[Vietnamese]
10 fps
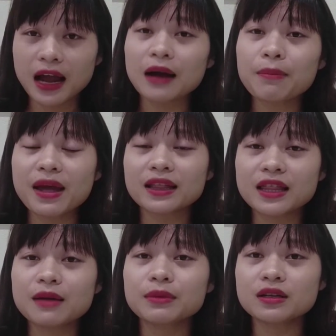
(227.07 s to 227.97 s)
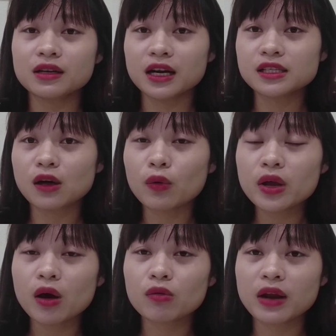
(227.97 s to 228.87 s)
các mẹ tìm ra những cái dấu
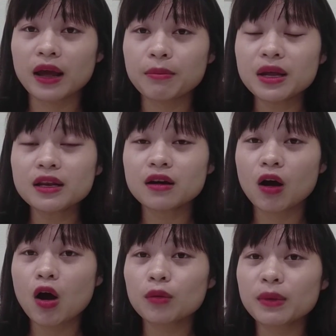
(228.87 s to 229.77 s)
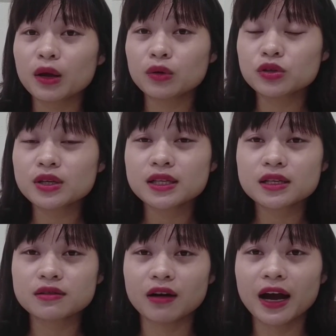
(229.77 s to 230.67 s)
hiệu để biết được con mình có suy
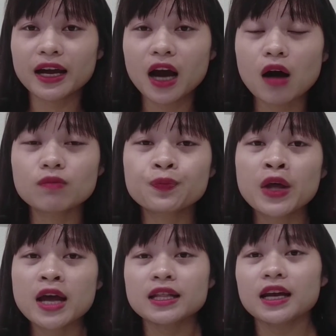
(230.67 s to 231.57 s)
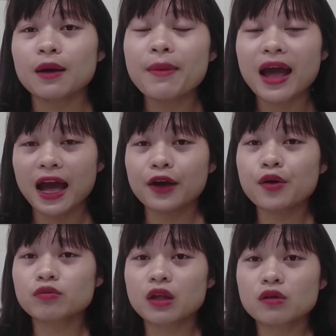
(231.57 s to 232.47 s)
dinh dưỡng hay không. Thì các mẹ hãy
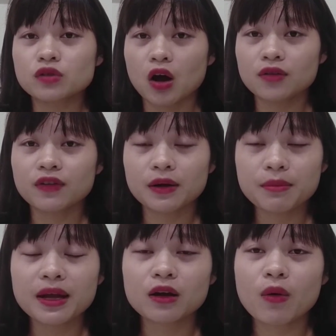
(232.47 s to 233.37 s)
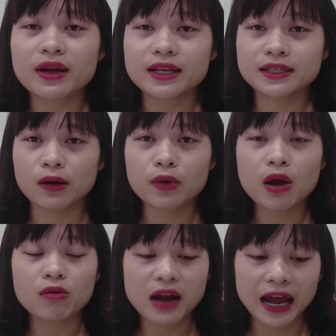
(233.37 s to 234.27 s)
cùng theo dõi với mình qua những dấu
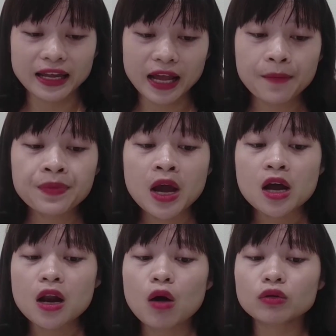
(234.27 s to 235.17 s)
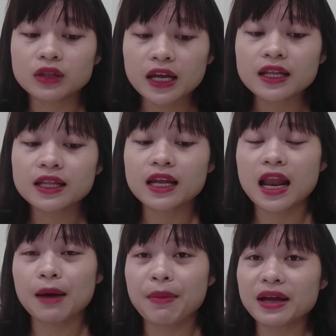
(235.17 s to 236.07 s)
hiệu này nhé. Đầu tiên thì
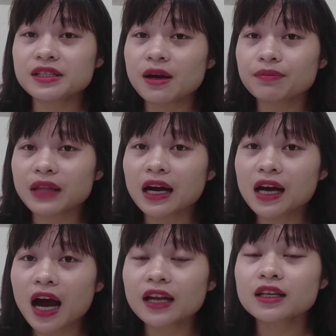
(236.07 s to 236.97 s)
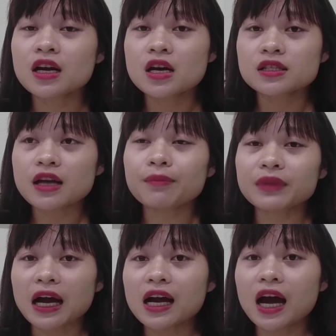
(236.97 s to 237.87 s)
là bé chậm tăng cân.
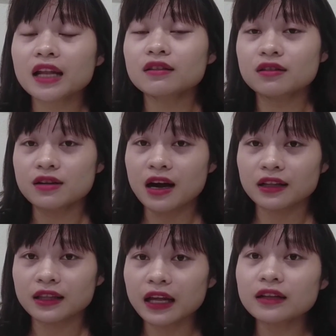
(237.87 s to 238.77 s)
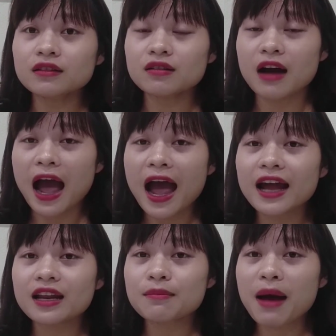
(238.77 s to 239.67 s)
Chậm tăng cân từ
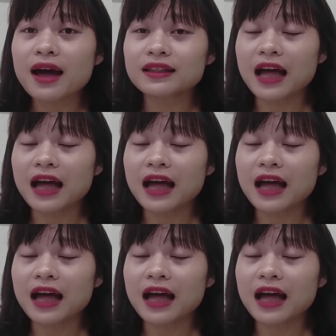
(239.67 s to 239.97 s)
2 đến 3